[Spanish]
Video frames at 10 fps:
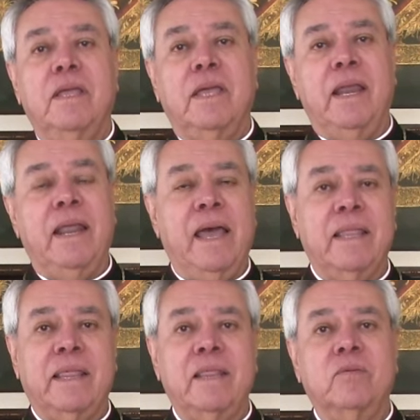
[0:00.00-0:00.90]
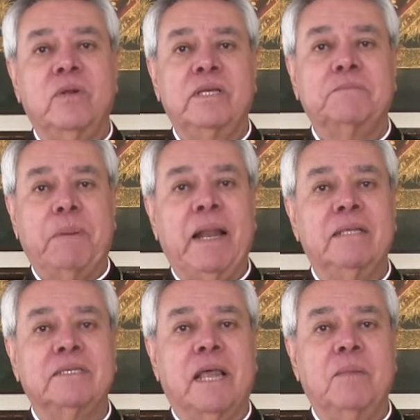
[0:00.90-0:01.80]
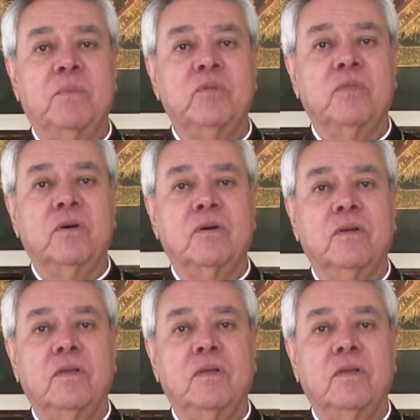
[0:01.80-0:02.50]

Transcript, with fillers: que le ha dado una esperanza al mundo